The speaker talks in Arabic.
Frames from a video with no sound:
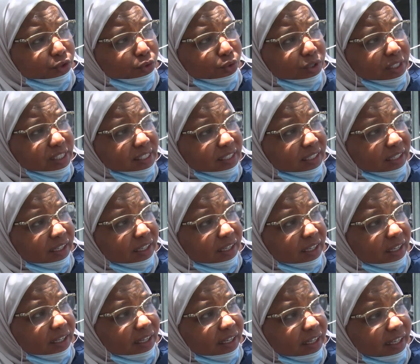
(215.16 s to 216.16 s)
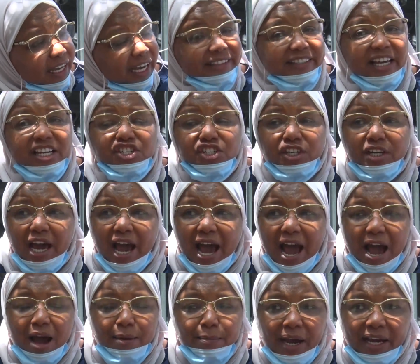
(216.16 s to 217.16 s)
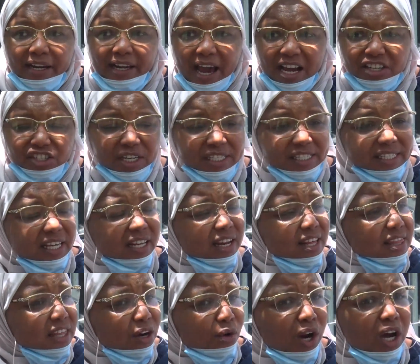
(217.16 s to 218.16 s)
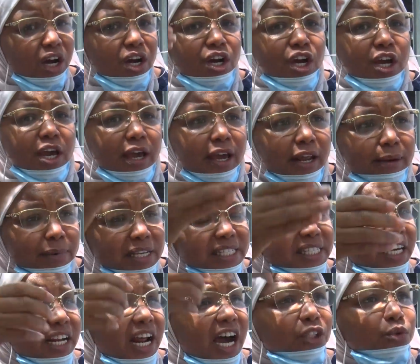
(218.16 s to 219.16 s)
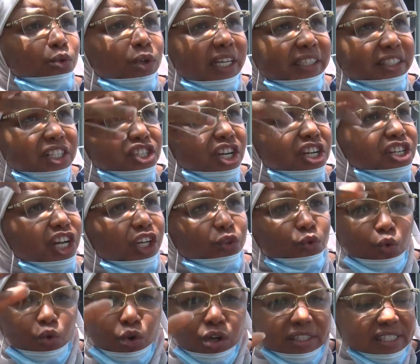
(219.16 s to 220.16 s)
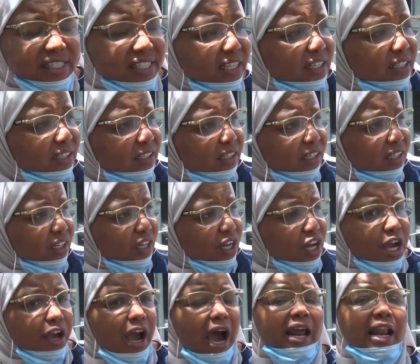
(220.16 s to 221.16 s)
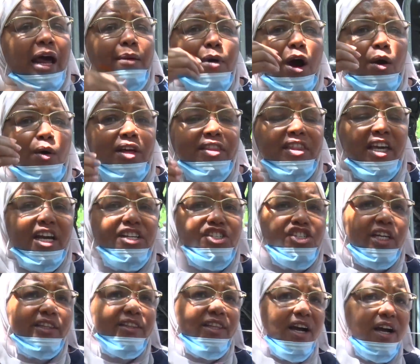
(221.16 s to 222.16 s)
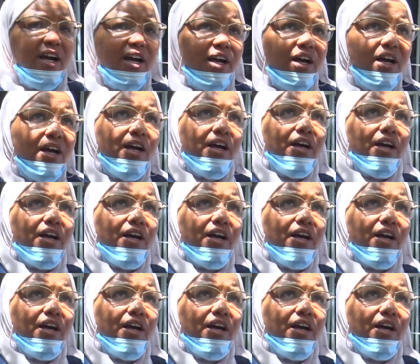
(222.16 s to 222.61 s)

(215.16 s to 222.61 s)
في تونس 11 عام احنا 10 سنين الثوره المسيرات والاحتجاجات وكل تصير على مواضيع شتى قدمتم